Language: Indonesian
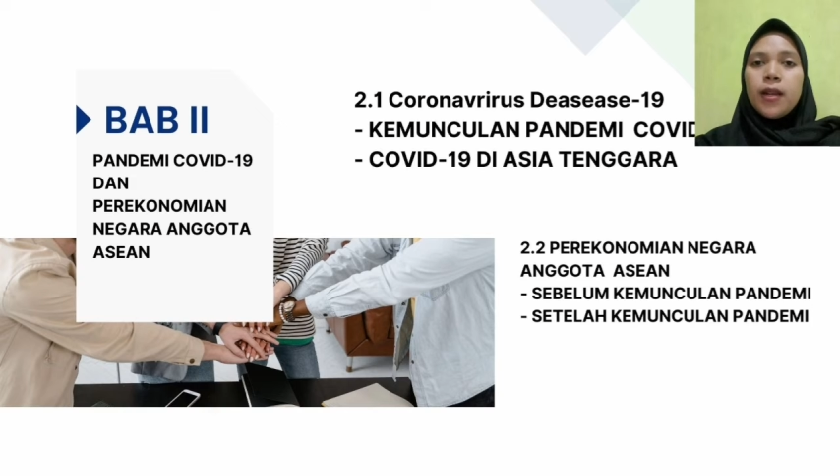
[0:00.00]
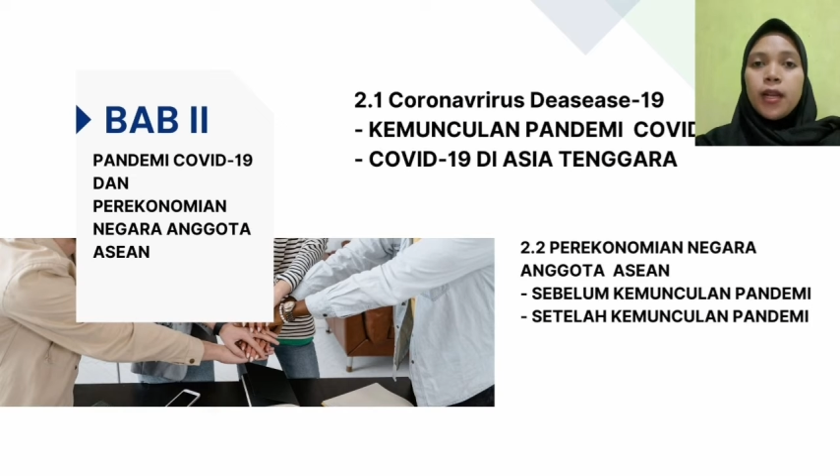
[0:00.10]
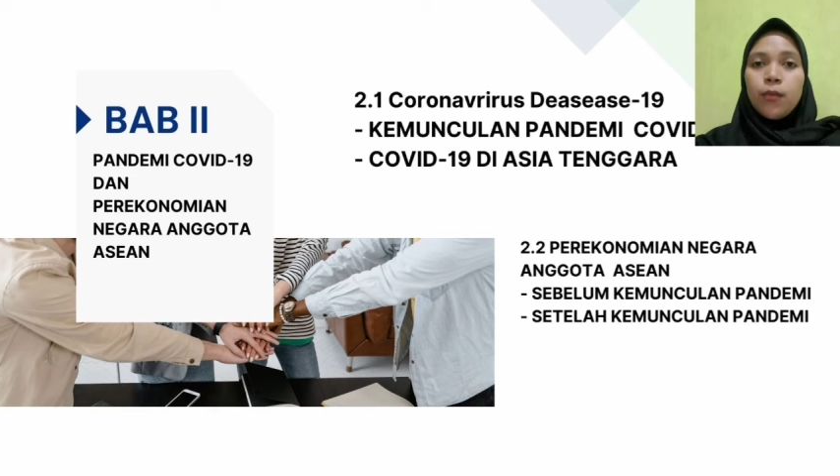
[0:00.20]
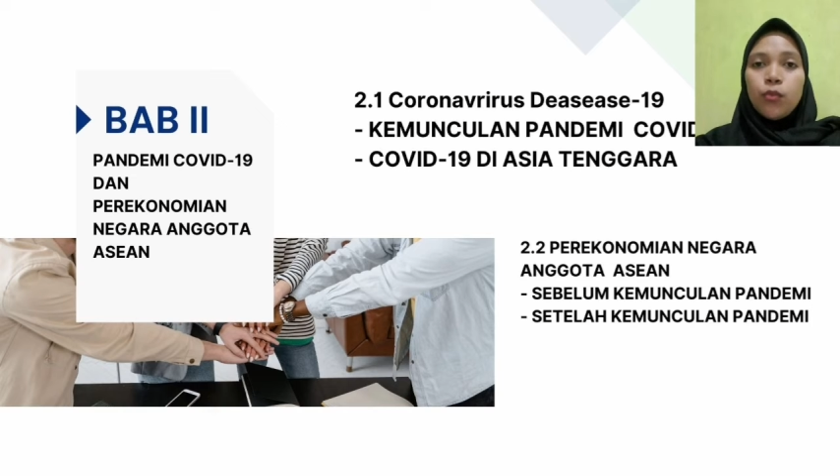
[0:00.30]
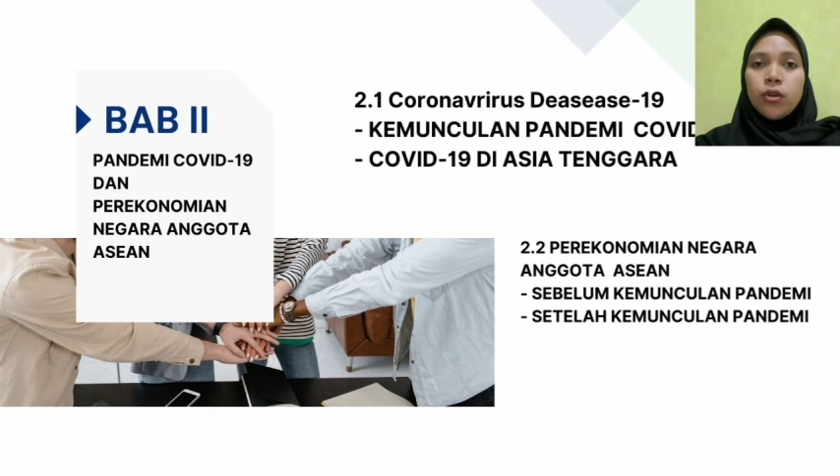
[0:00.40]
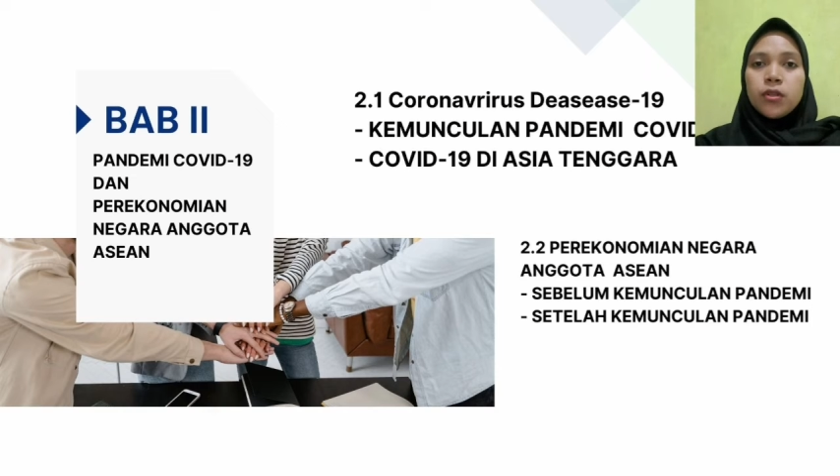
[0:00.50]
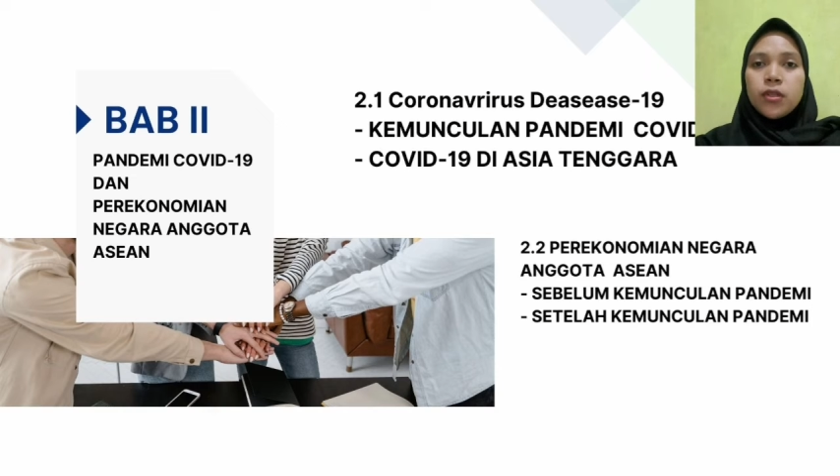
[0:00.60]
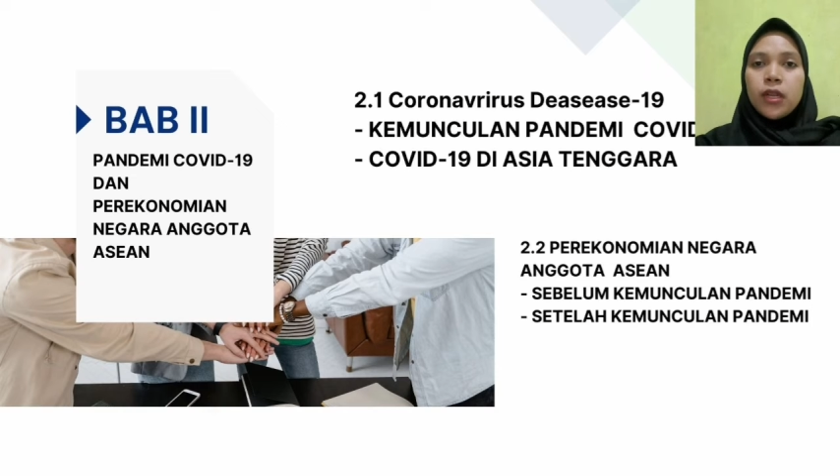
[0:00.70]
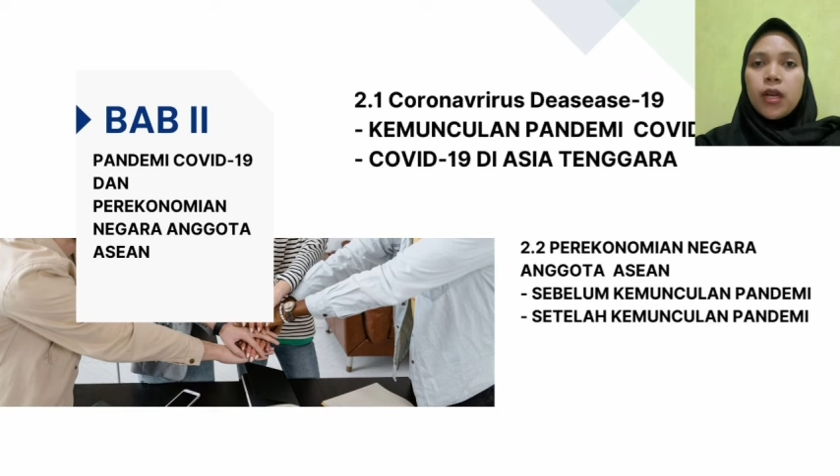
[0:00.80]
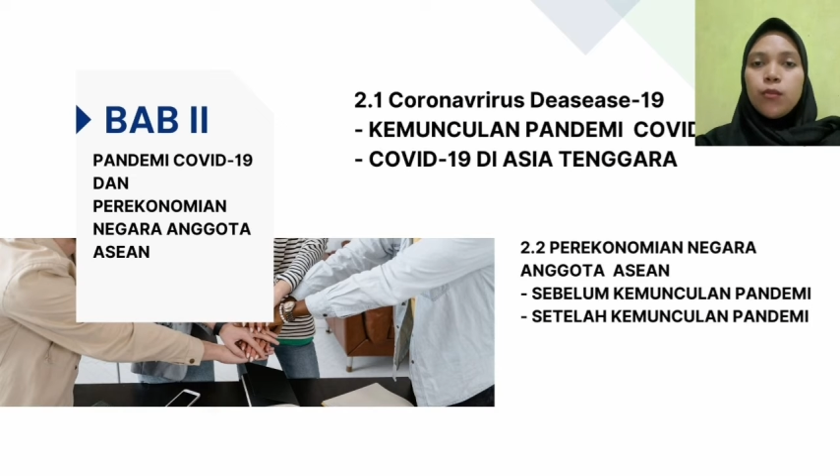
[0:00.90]
Namun,
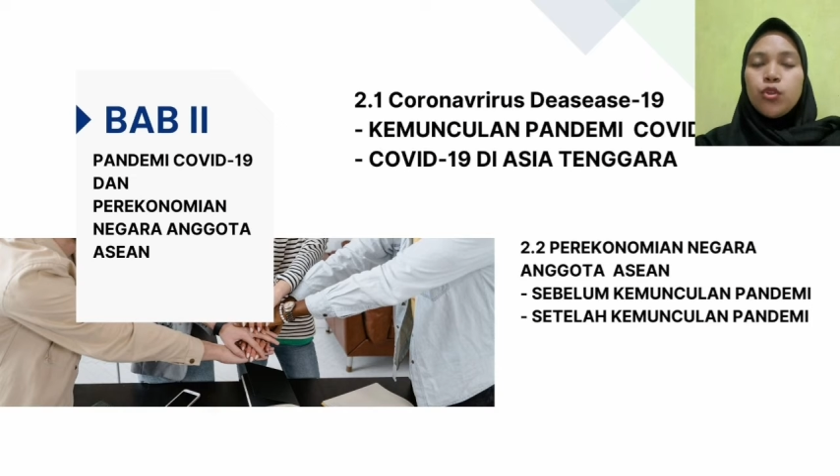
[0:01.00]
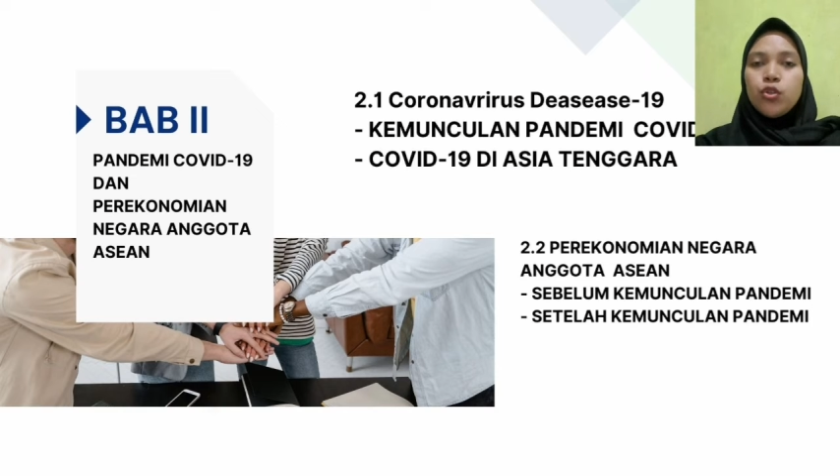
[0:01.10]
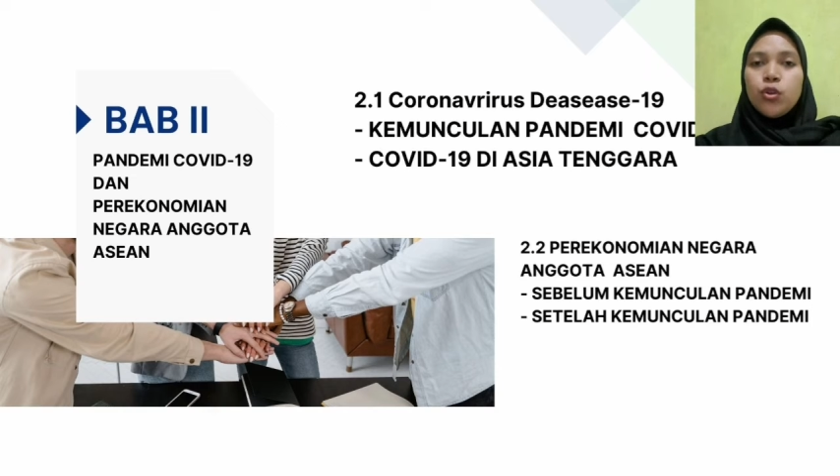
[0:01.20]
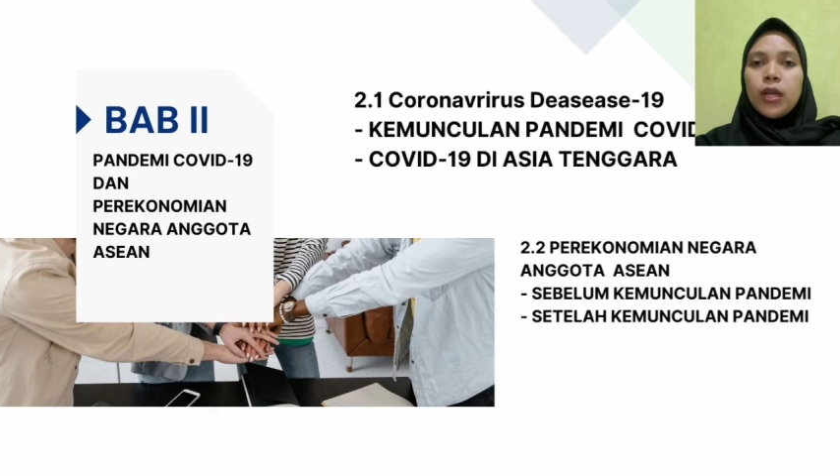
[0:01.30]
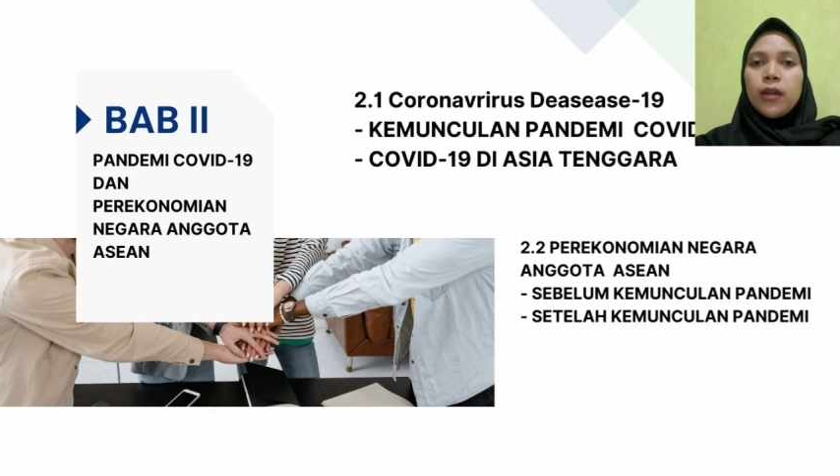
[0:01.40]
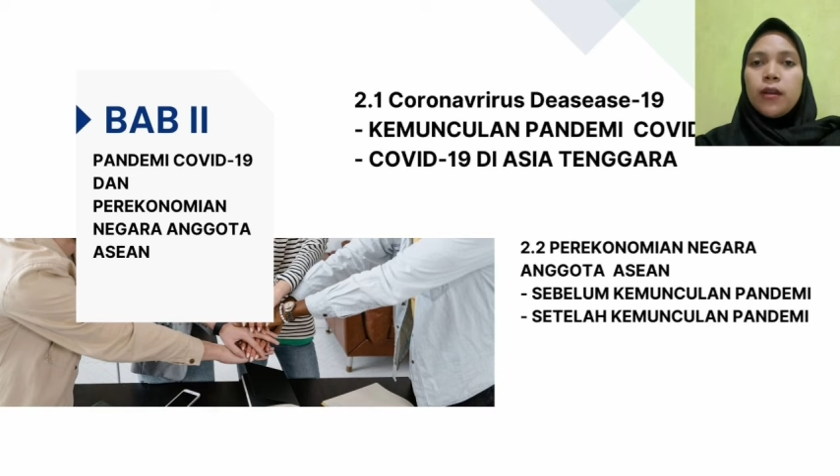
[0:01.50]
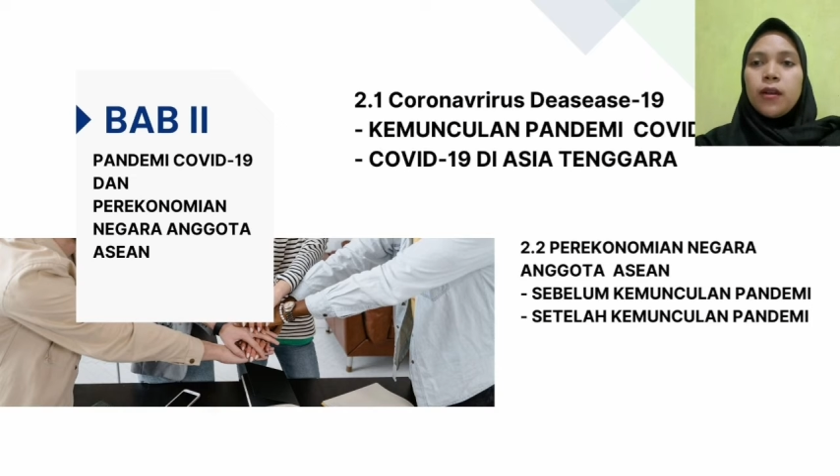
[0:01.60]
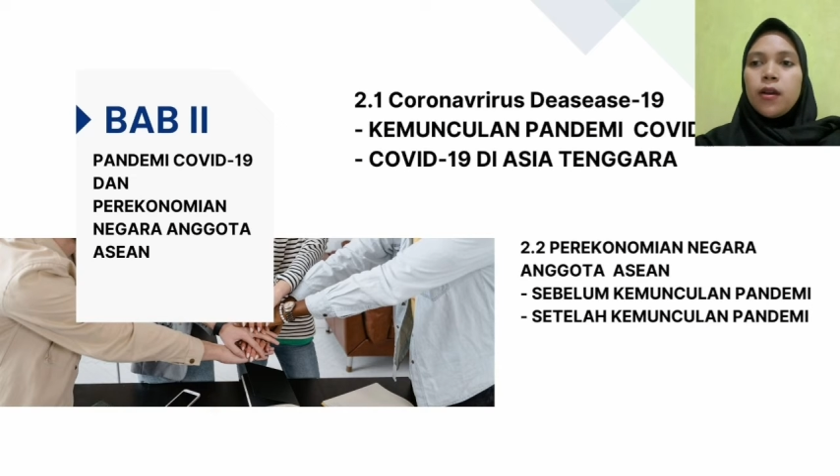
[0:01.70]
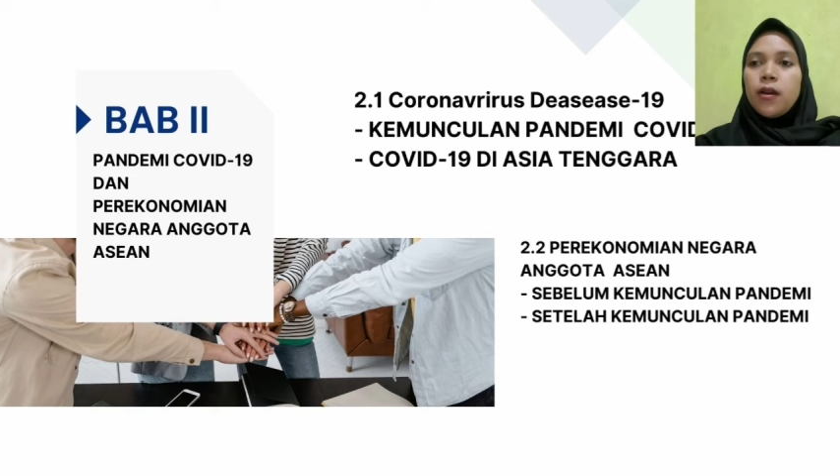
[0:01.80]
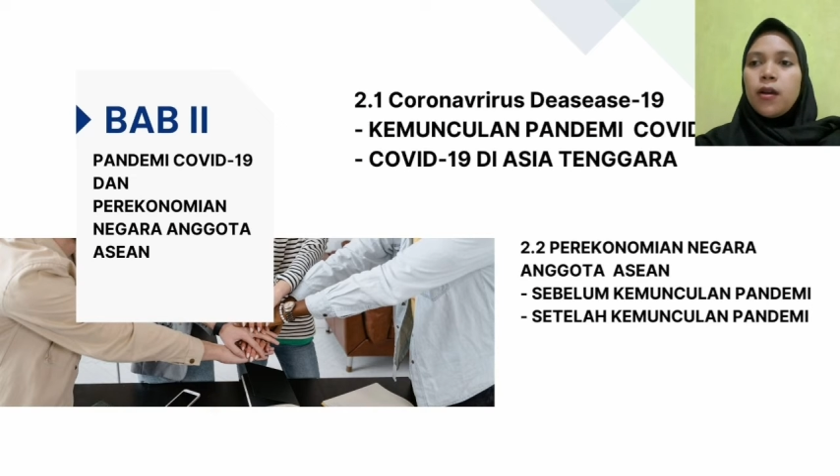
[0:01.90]
setelah
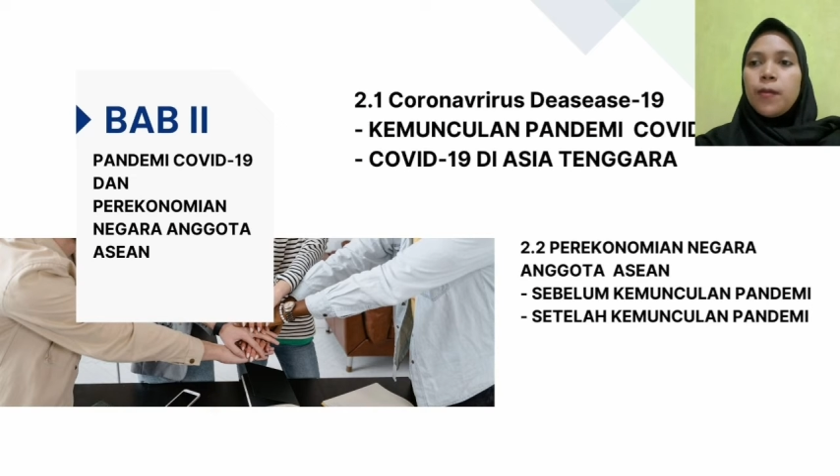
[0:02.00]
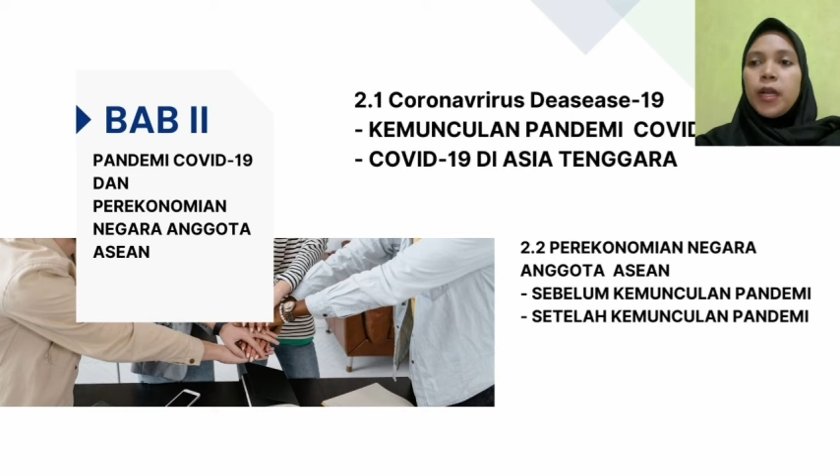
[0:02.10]
kemunculan uh,